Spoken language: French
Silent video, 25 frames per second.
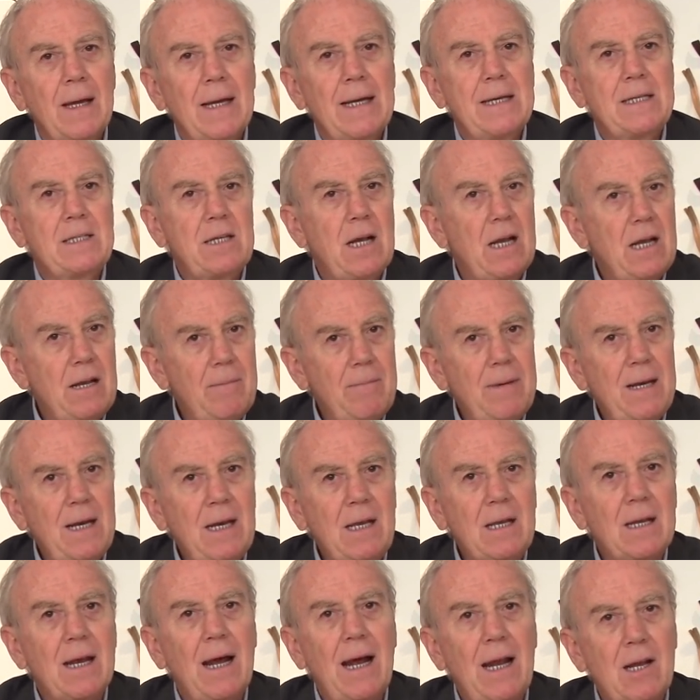Et ces
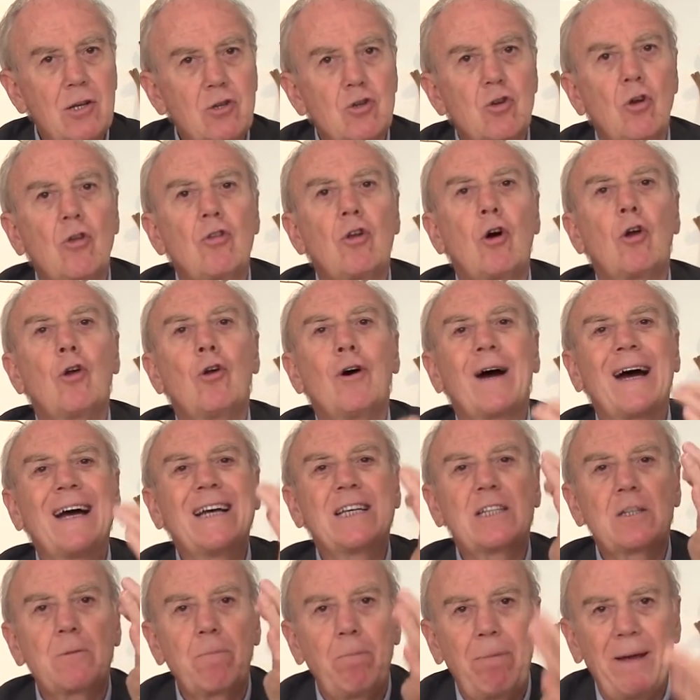limites, elles sont dans le
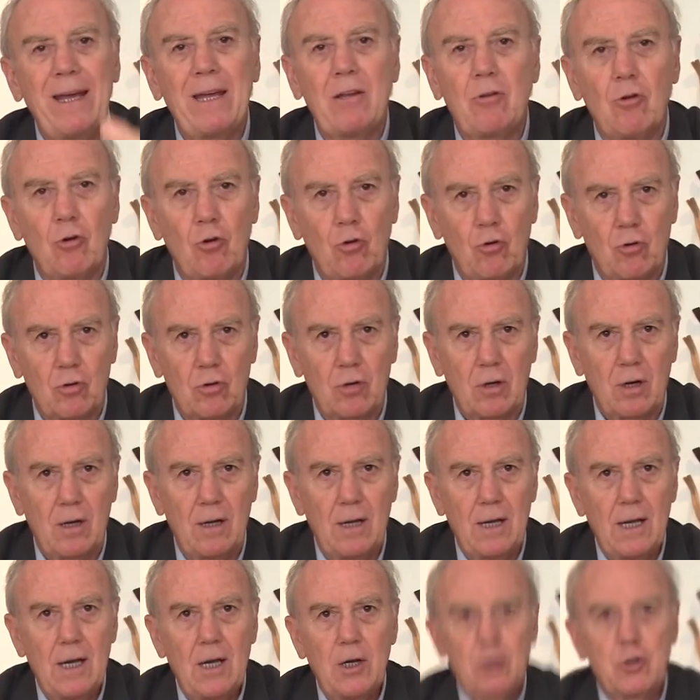respect de l'autre.
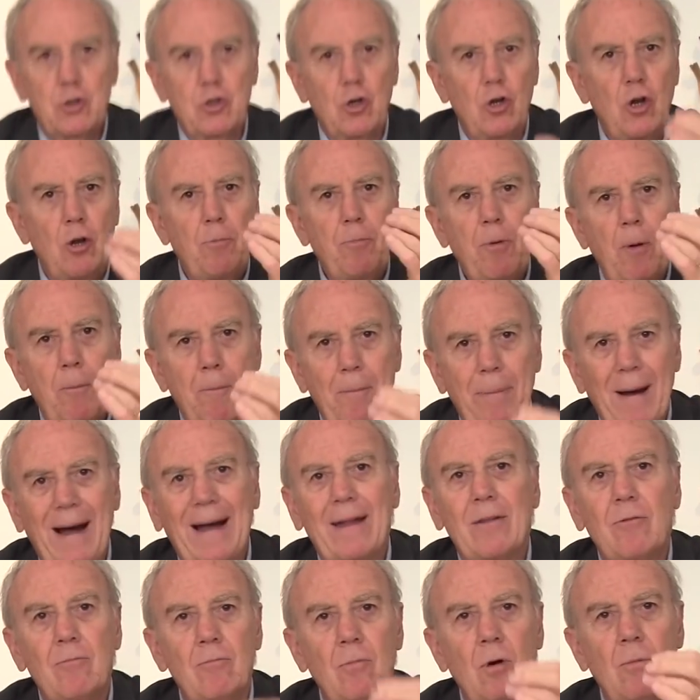Je ne peux
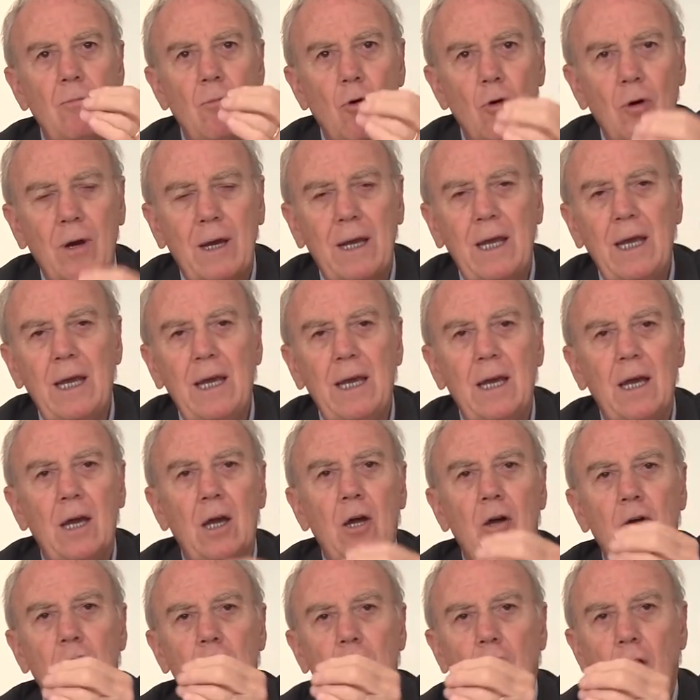pas me moquer
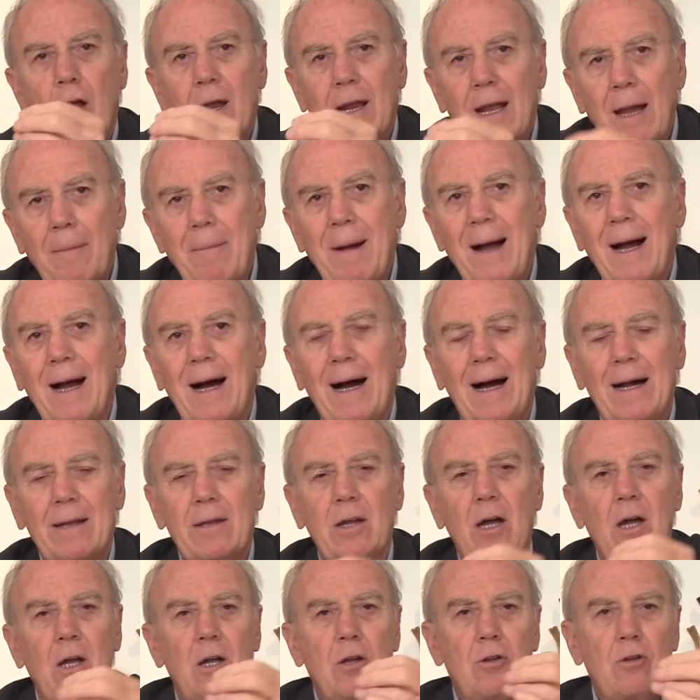d'un
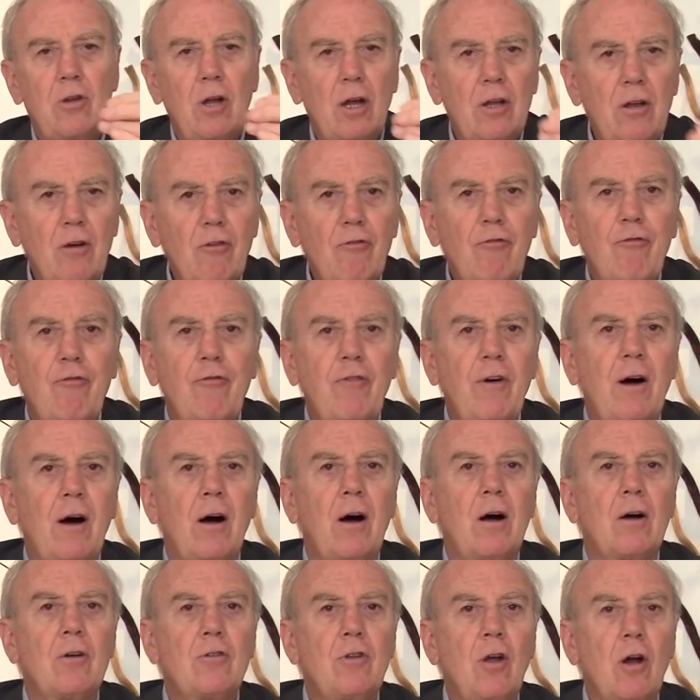camarade, d'un
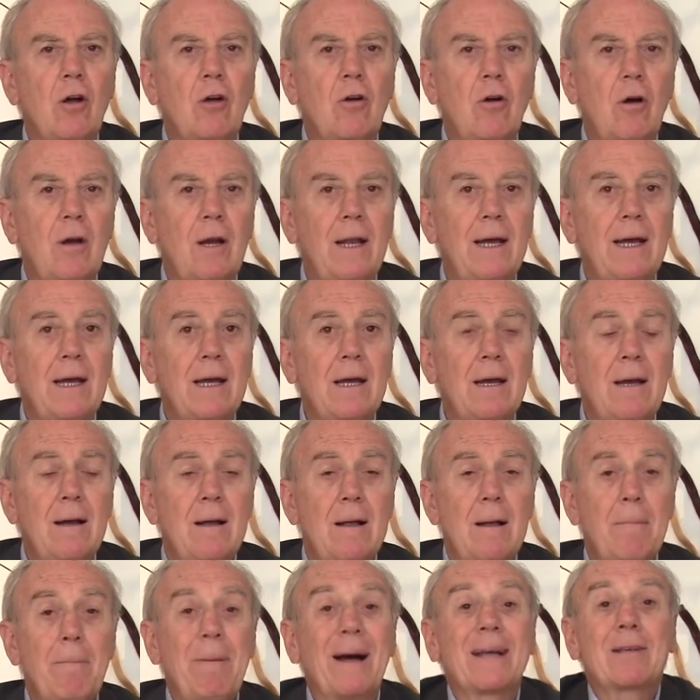enfant, d'un collègue,
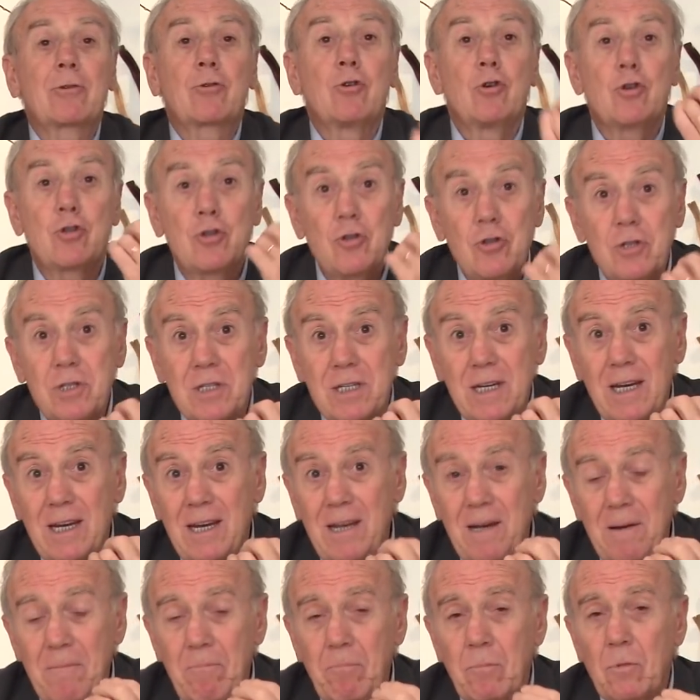parce que je
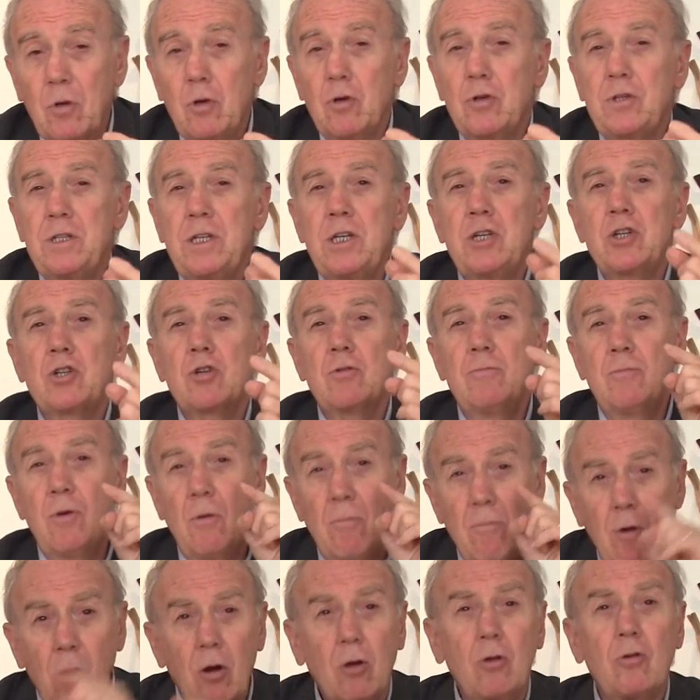sais que si je me
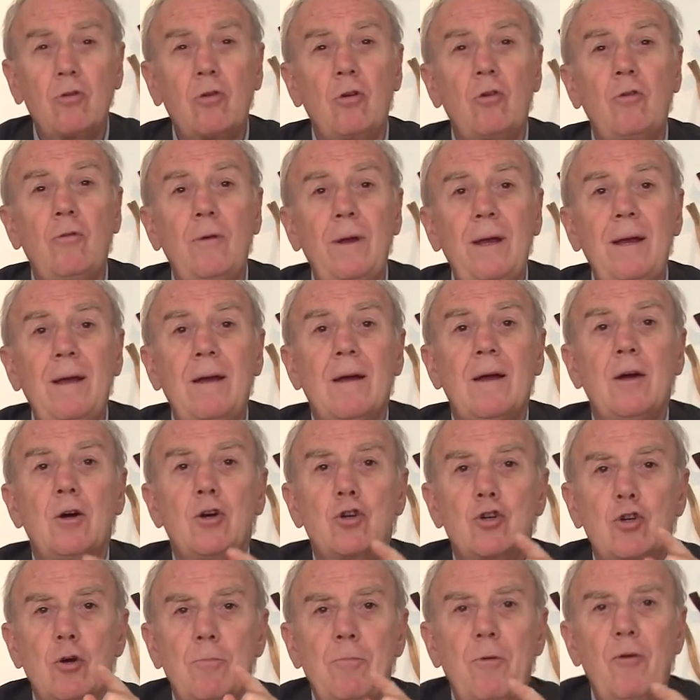moque de lui,
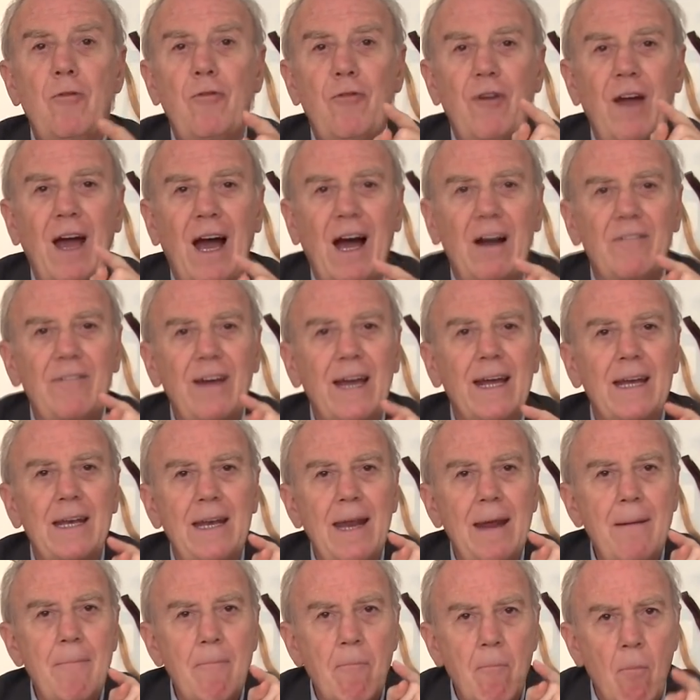je peux faire avec
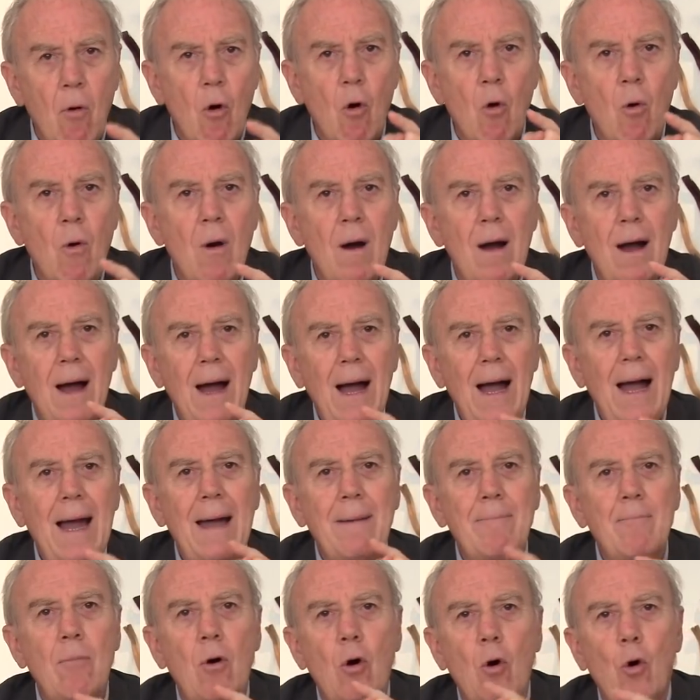des mots
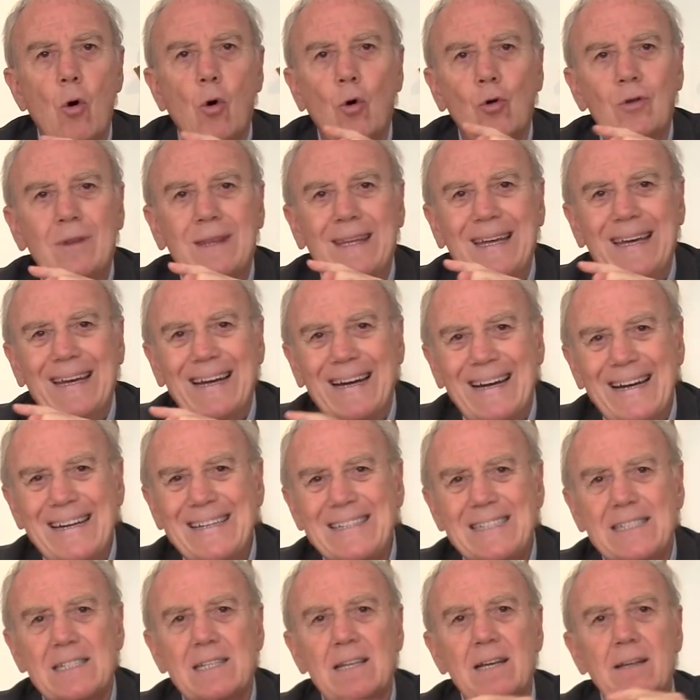
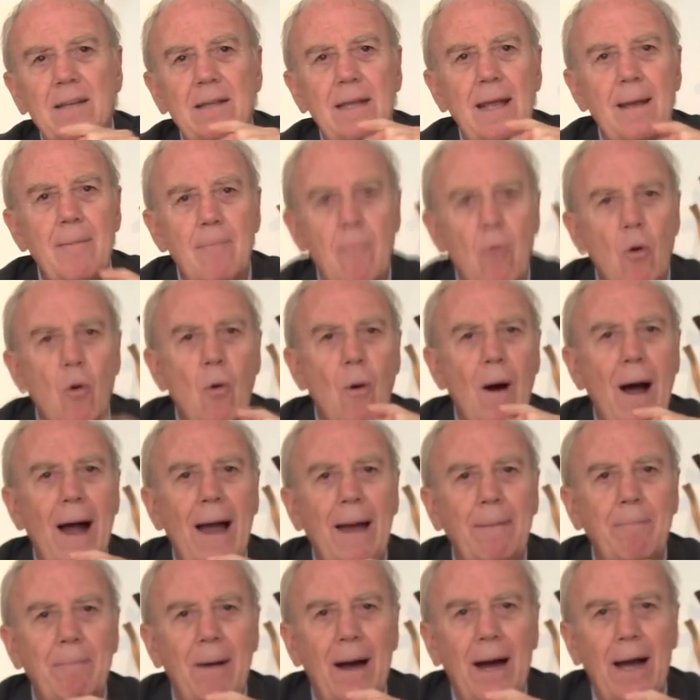M-O-T-S, des mots
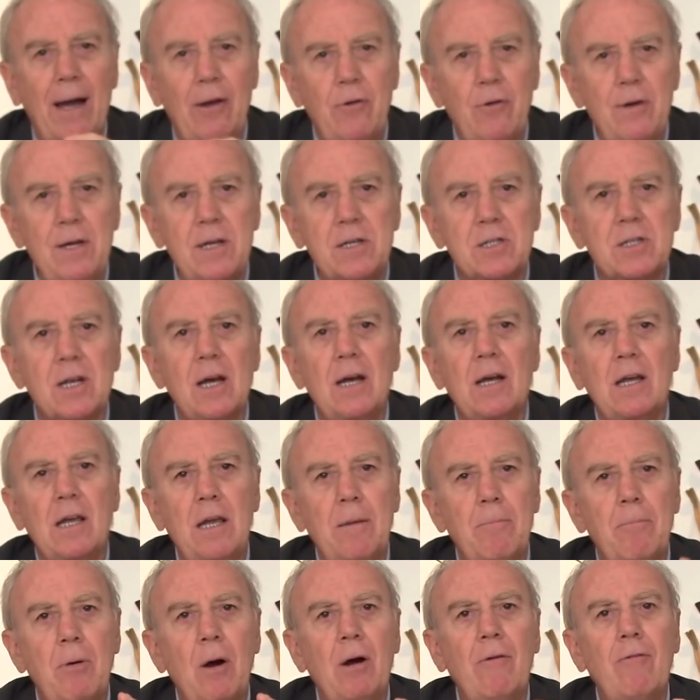m a x
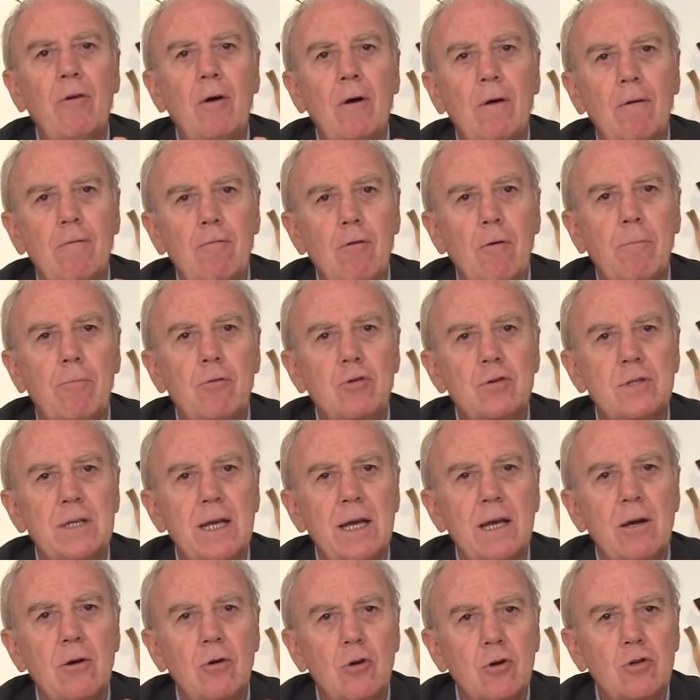qui peuvent le
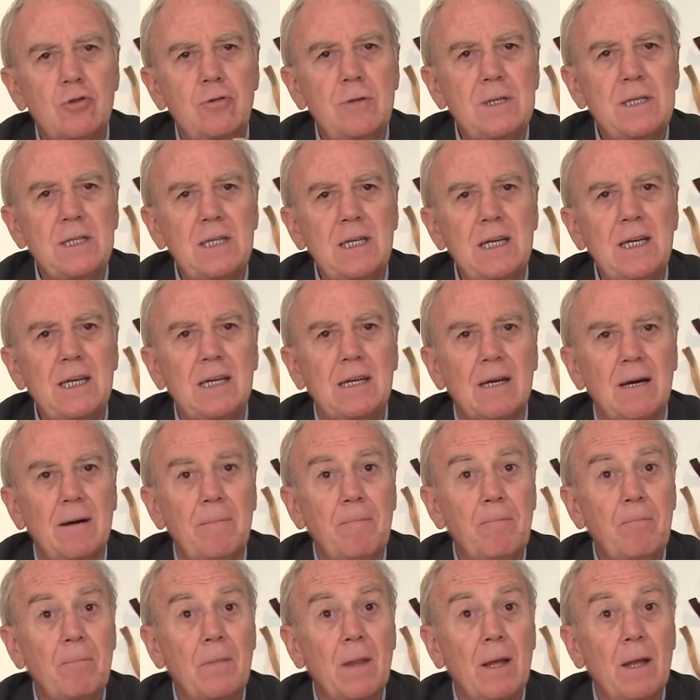pousser au suicide.